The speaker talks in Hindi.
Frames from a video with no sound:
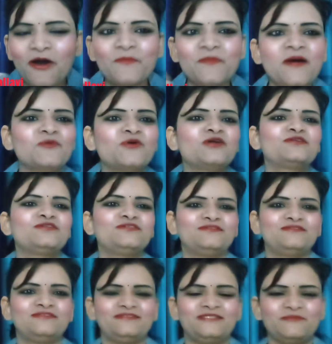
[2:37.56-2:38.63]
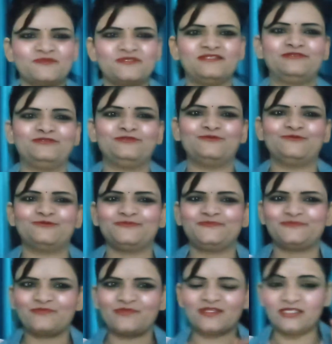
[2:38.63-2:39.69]
और मैं आपको एक टिप्स देती हूँ
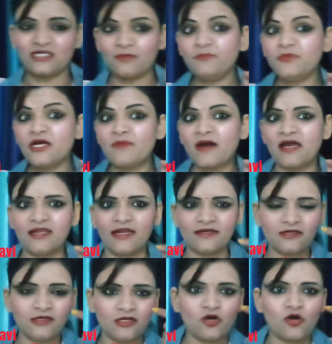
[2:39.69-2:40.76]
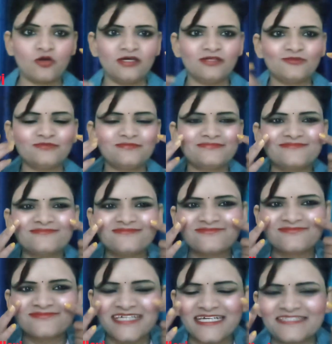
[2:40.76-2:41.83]
जब भी आप हाईलाइटर लगाओ ना तो
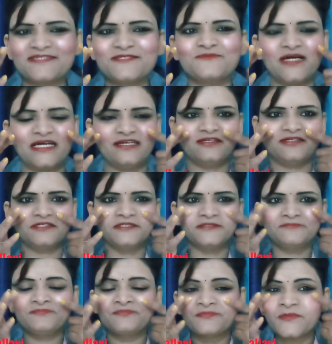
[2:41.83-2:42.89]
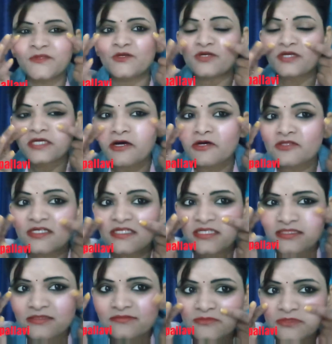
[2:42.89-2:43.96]
ऐसे स्माइल करके क्योंकि क्या होता है
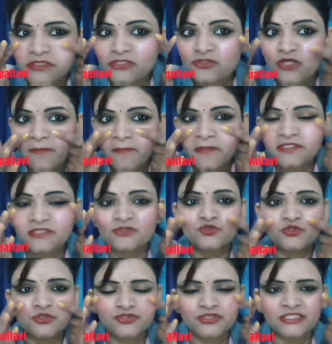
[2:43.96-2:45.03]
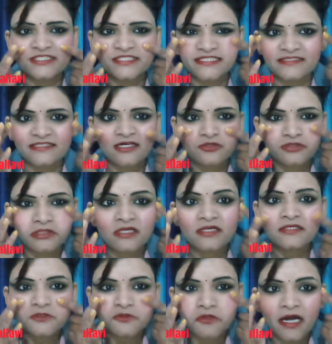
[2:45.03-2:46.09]
कि ये जो आपके जो चीक्स एरिया होते हैं
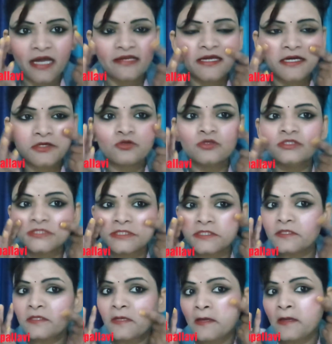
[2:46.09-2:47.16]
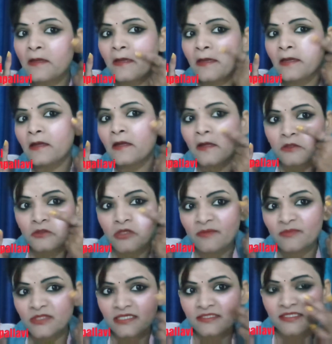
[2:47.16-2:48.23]
ना इसको हाईलाइट होने चाहिए तो
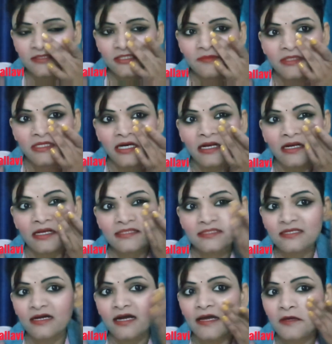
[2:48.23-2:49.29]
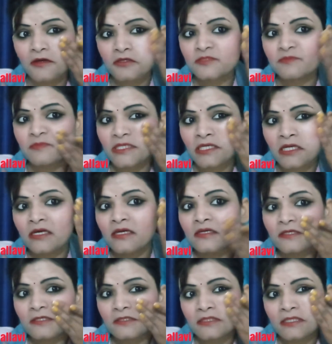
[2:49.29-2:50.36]
आप देख सकते हैं मैंने हल्का सा लगाया और इस पर
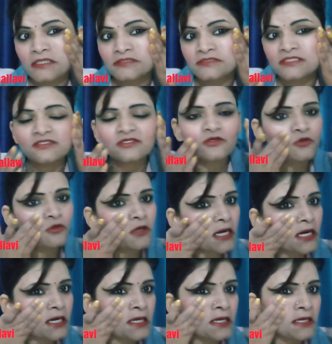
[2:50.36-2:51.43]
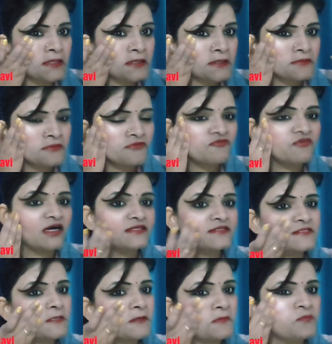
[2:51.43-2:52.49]
कितना अच्छा सा लुक आ रहा है एक
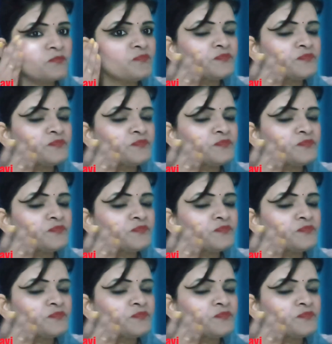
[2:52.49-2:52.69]
फाइन सा